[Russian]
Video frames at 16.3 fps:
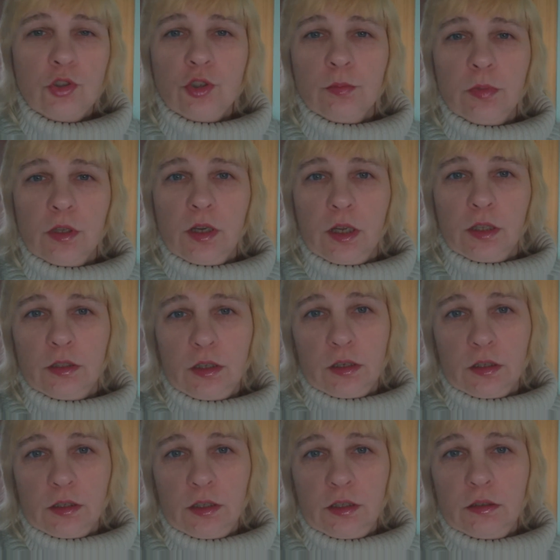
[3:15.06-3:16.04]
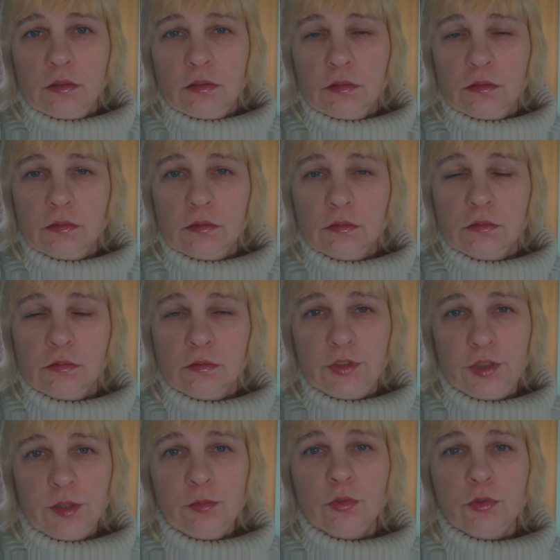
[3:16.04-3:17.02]
И очень благодарны
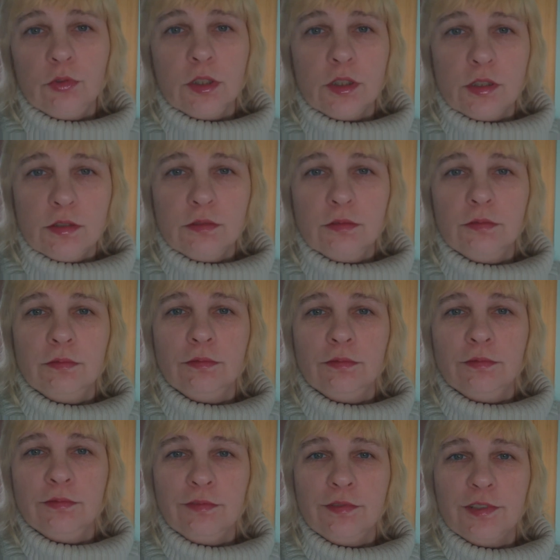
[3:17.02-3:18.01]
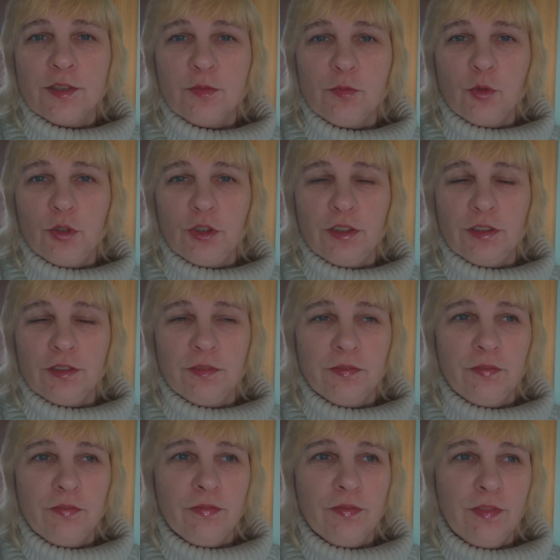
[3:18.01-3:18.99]
всем, кто нас
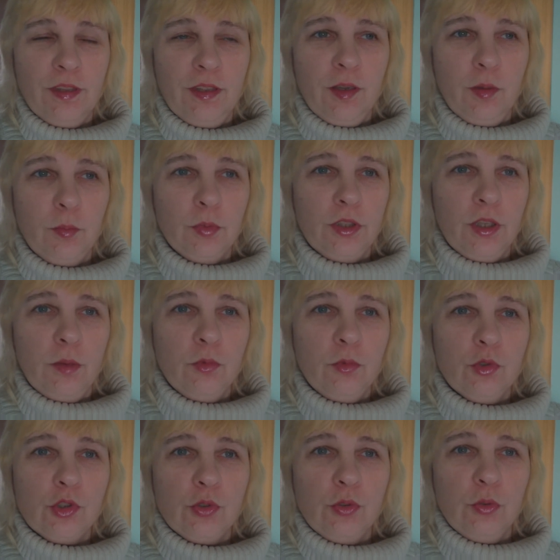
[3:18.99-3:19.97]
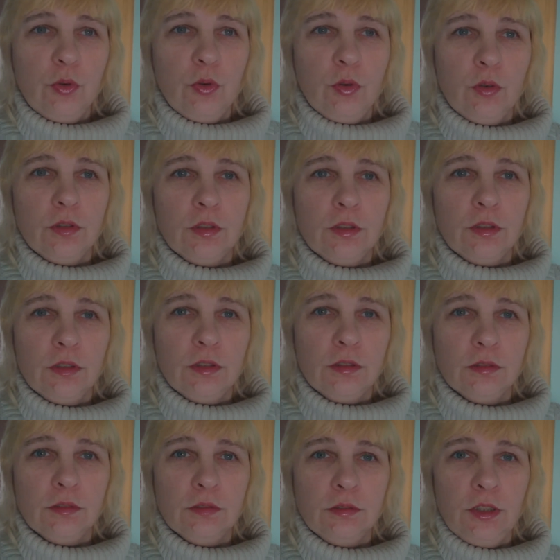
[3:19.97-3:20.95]
смотрит. Потому что
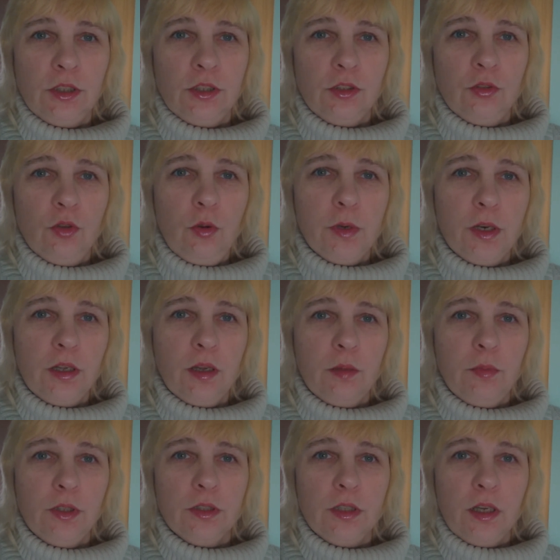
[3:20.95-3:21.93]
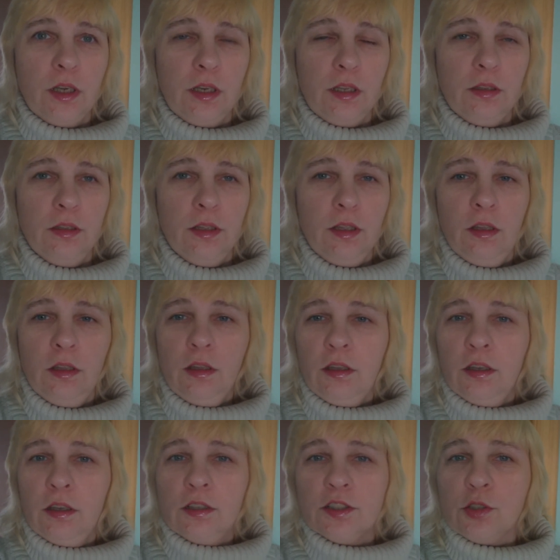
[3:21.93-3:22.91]
э, и добрые комментарии,
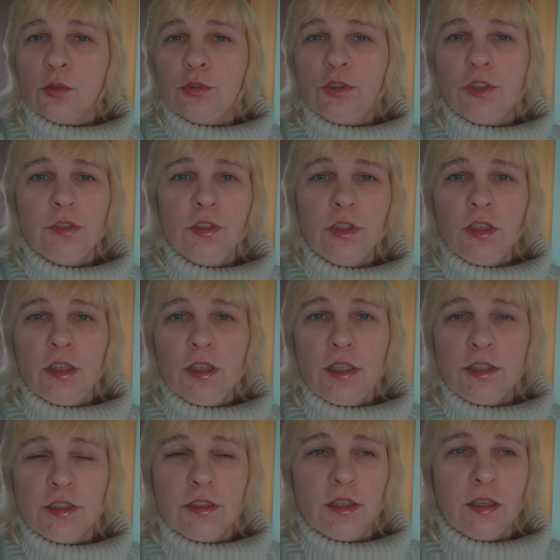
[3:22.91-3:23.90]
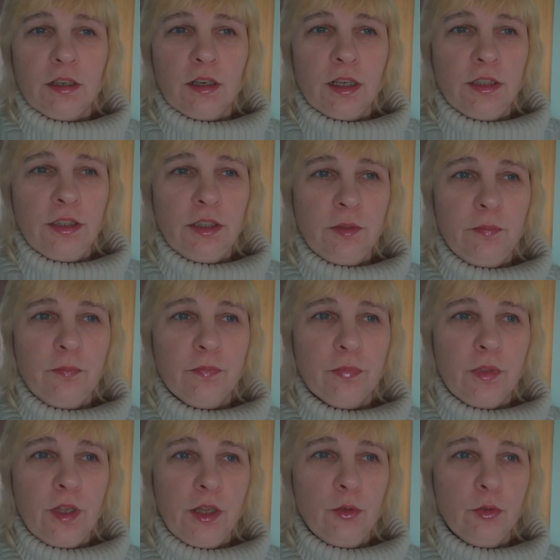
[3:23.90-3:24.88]
и конструктивная критика,
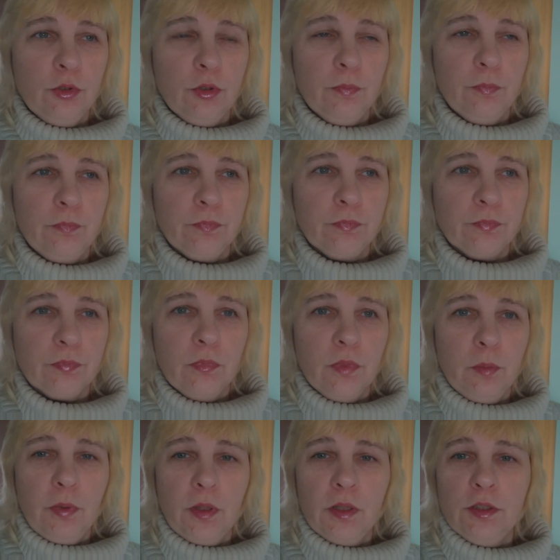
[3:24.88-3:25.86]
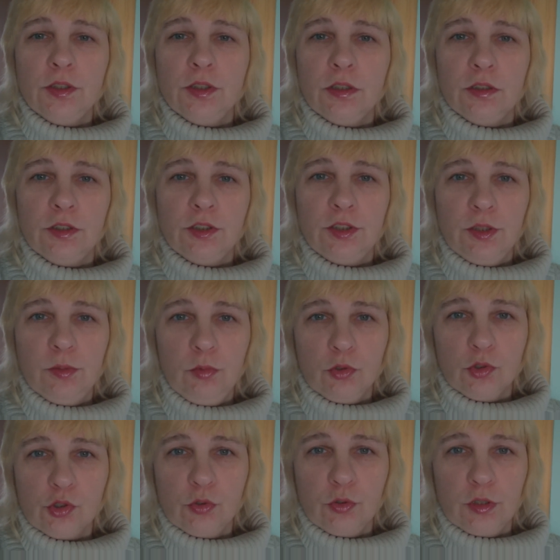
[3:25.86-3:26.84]
они дают дополнительный
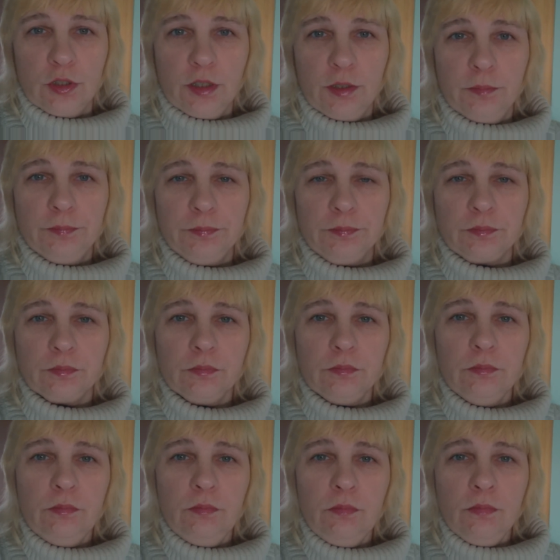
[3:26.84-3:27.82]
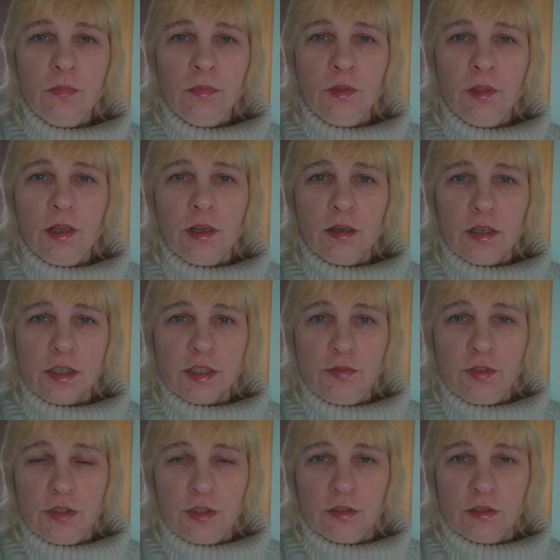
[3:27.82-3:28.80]
стимул, что ли, да, для
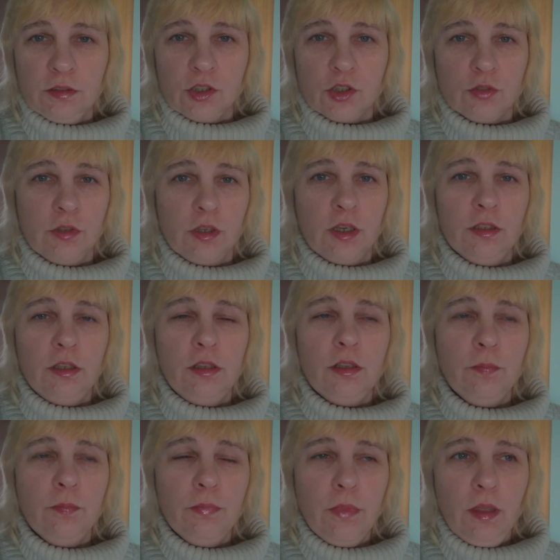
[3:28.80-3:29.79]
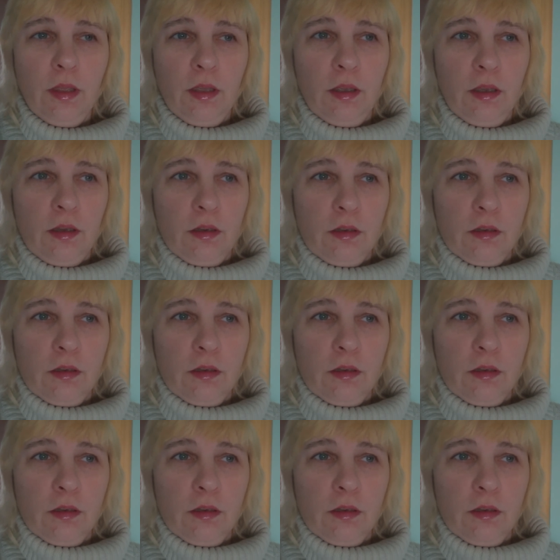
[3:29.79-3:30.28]
развития нашего канала.